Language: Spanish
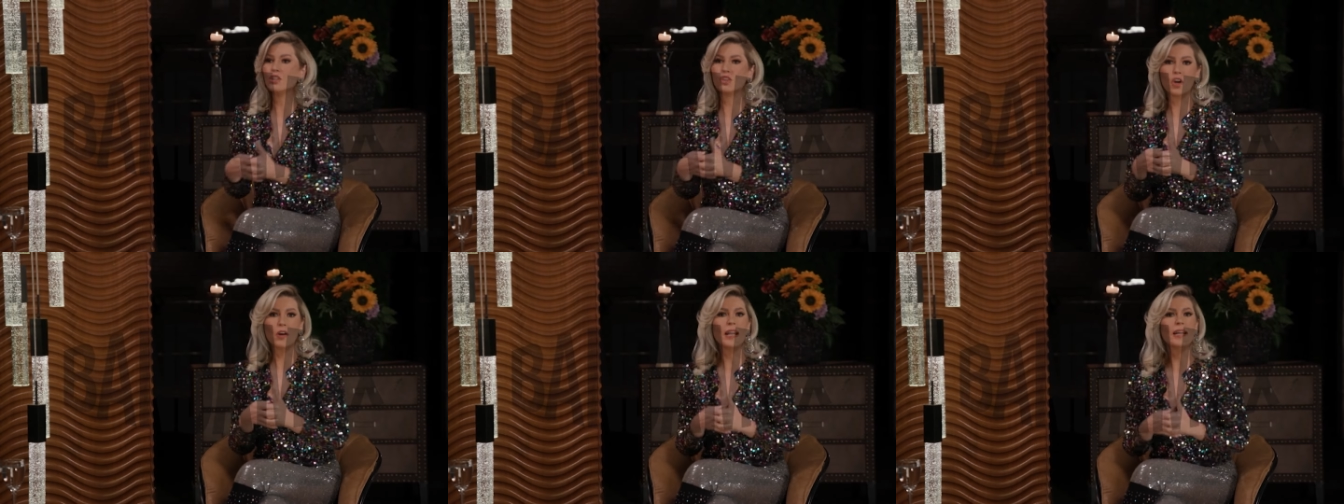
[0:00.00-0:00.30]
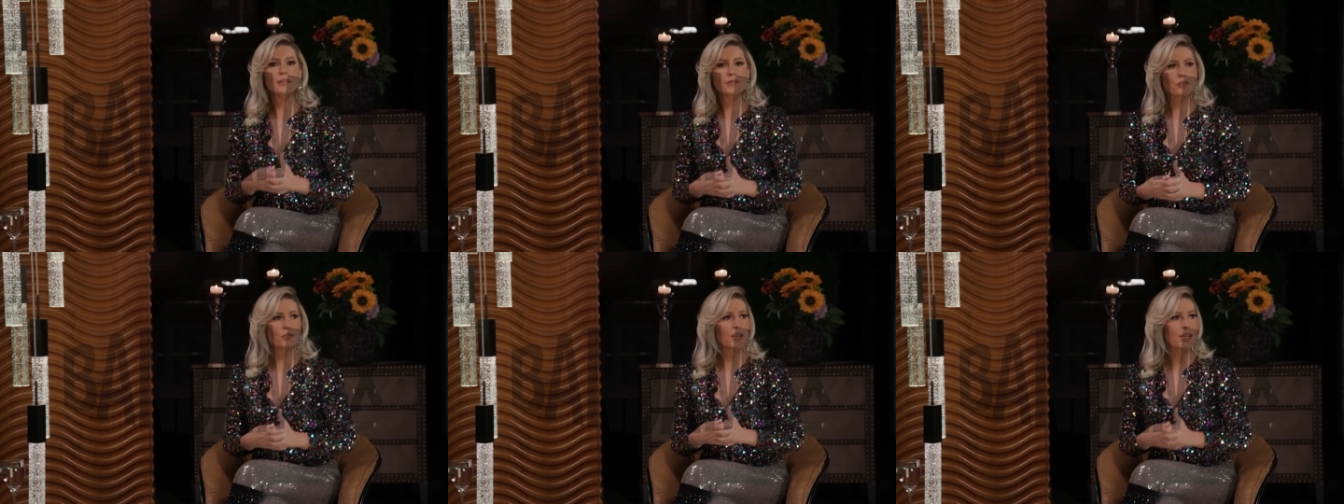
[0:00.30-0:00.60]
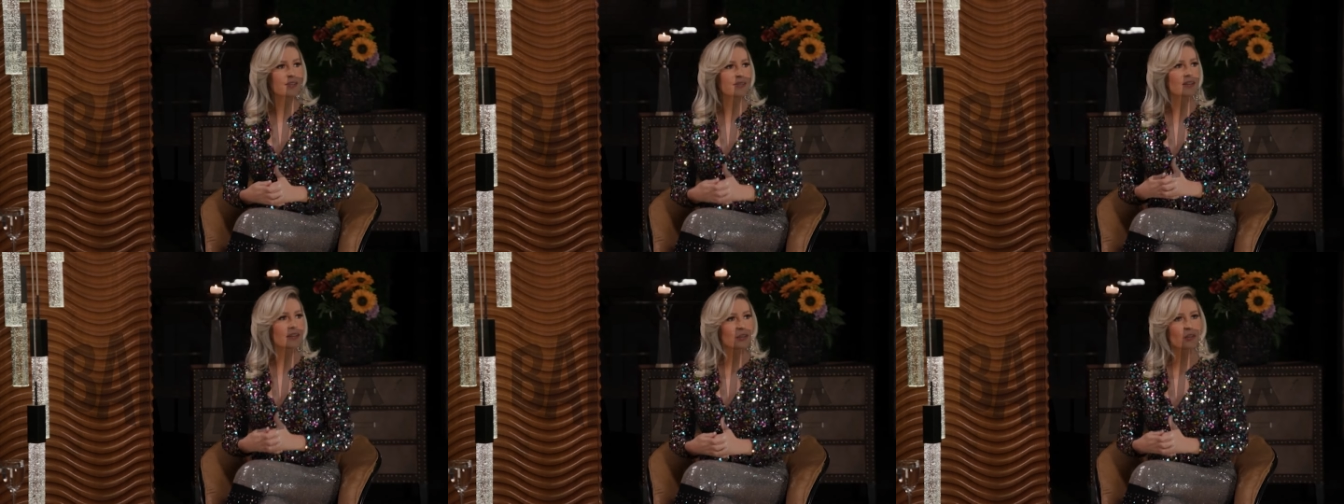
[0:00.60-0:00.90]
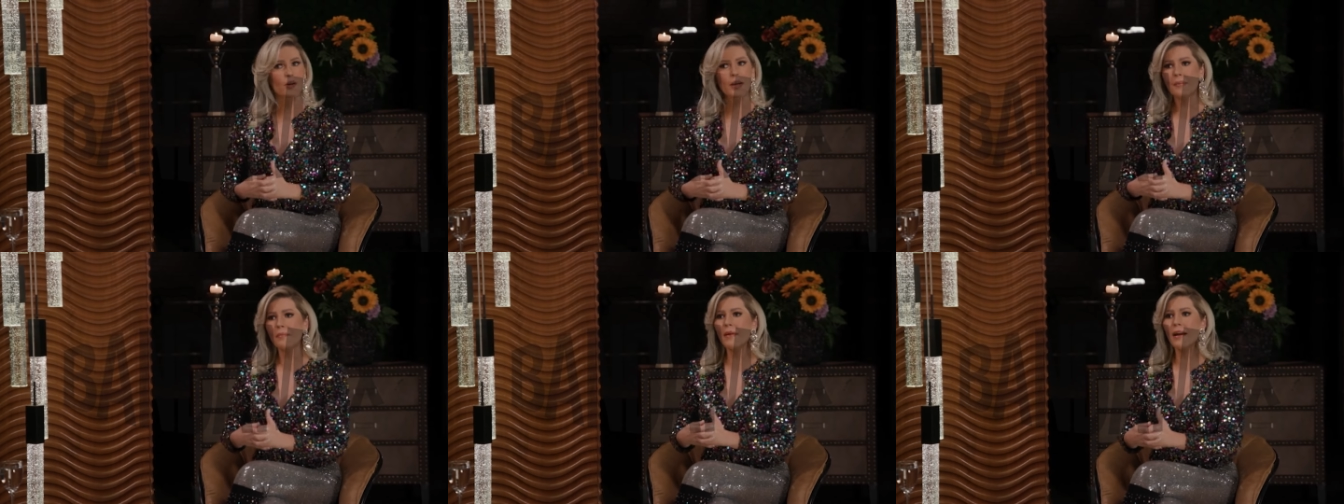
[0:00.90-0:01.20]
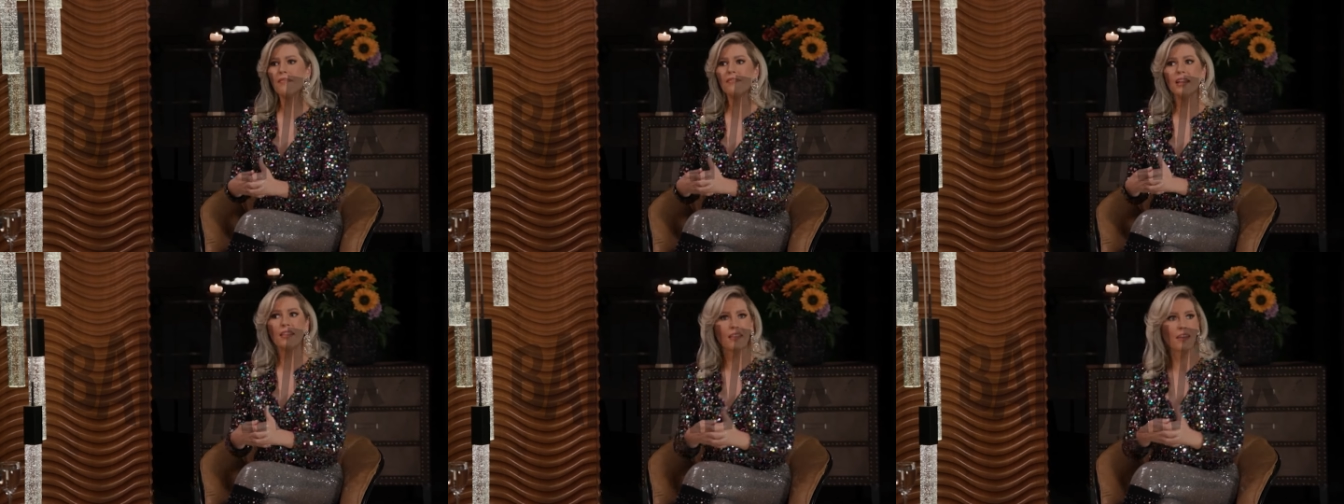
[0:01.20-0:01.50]
Yo la estoy haciendo que
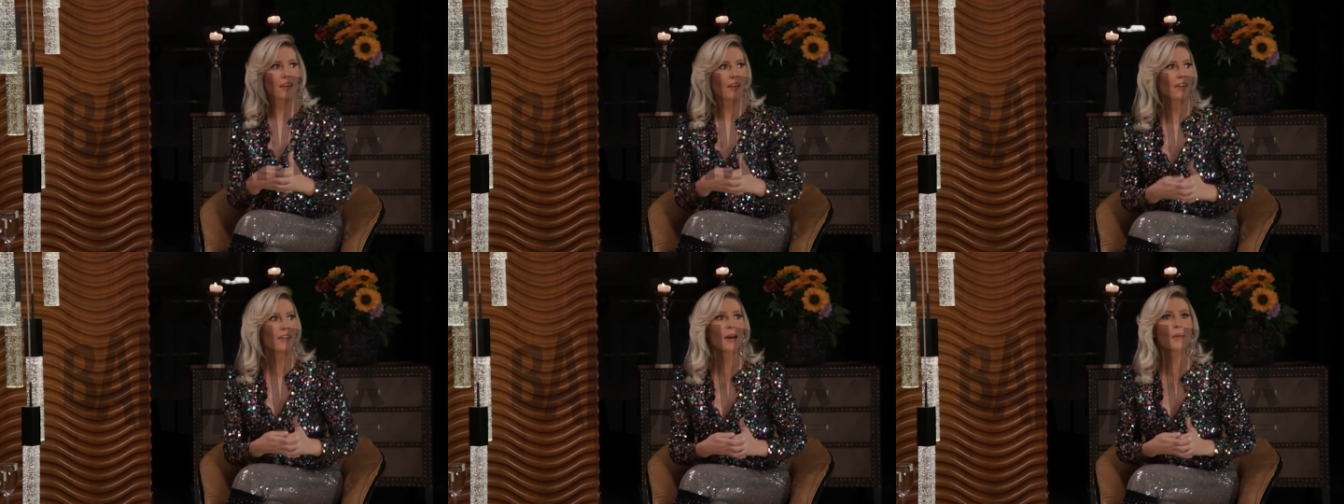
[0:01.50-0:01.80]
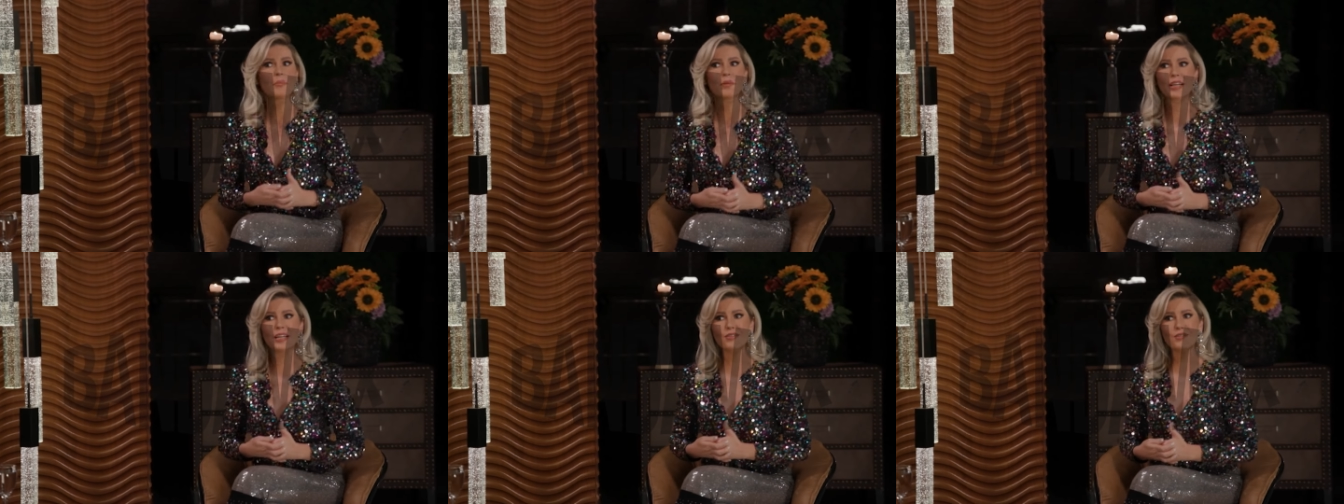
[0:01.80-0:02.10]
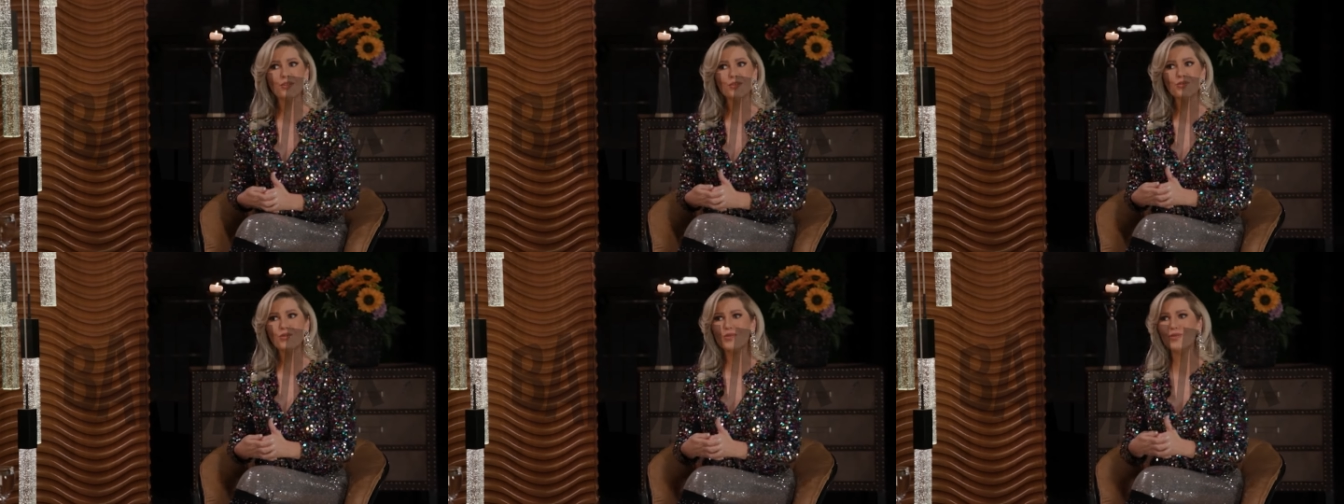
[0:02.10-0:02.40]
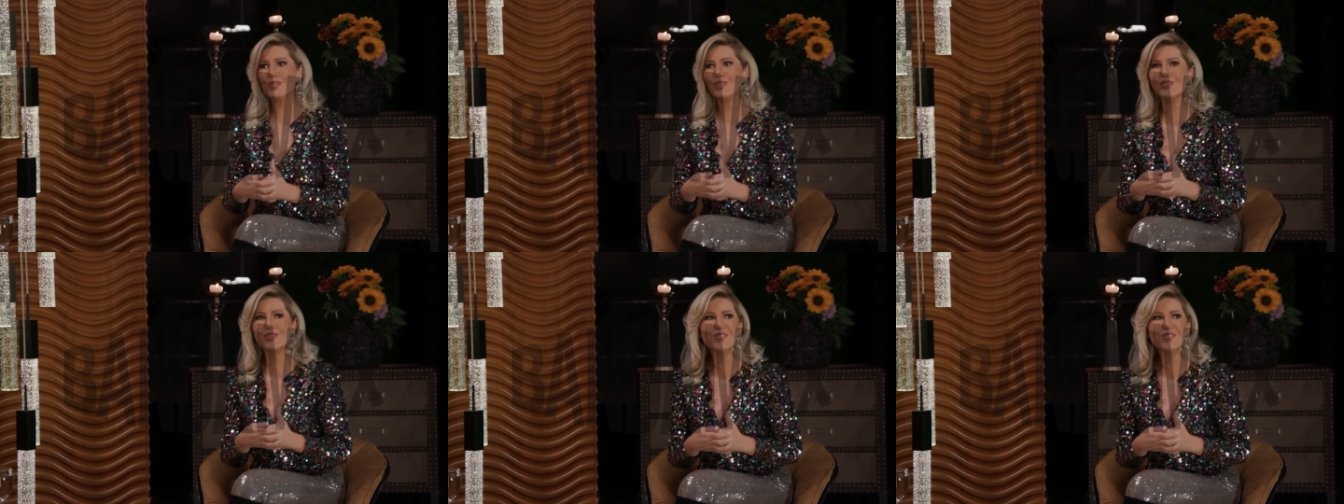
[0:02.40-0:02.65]
me hable de ella, porque son sus